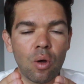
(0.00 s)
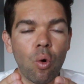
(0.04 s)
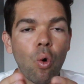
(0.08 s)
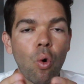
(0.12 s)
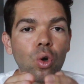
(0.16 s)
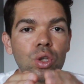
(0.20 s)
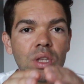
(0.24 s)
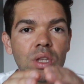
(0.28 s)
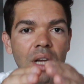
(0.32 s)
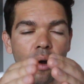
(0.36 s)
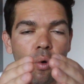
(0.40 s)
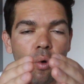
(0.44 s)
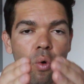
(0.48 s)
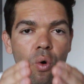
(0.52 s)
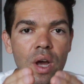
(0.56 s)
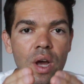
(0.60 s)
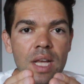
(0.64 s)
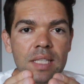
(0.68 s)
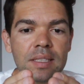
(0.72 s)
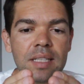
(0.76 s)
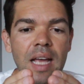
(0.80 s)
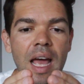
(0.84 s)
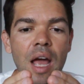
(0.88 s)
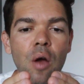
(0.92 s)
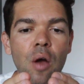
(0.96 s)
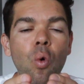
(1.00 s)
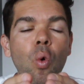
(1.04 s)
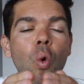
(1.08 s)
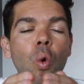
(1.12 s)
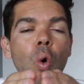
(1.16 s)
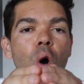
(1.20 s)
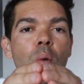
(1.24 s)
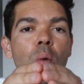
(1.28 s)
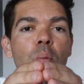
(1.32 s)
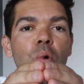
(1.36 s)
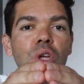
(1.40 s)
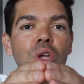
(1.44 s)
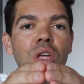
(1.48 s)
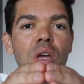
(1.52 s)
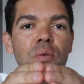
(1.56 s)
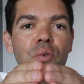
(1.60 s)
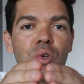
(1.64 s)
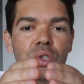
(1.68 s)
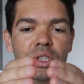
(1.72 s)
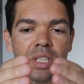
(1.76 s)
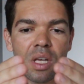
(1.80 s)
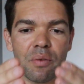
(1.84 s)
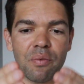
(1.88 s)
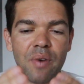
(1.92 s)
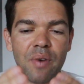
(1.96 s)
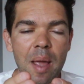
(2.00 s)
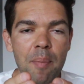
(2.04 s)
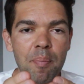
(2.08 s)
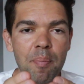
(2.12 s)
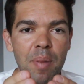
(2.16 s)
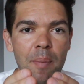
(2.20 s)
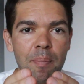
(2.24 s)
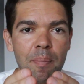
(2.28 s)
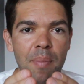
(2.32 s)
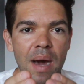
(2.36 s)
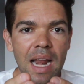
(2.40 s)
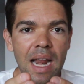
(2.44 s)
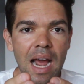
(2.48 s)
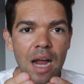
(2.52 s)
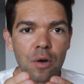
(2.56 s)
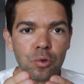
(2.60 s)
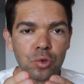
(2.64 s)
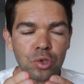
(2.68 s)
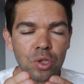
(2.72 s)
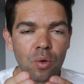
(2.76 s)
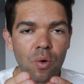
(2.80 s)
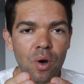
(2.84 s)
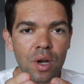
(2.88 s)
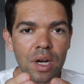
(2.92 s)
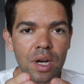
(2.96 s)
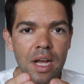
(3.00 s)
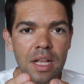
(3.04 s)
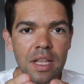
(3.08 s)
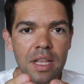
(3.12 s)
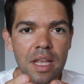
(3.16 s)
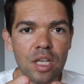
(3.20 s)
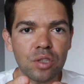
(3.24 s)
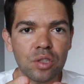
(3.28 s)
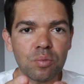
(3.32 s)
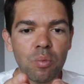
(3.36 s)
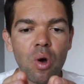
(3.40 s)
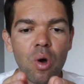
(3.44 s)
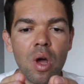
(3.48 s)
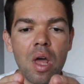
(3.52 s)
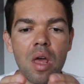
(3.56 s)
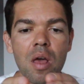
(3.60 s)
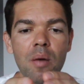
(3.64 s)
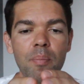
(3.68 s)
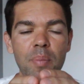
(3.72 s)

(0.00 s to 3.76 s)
Outra coisa é como que você vai preparar o seu organismo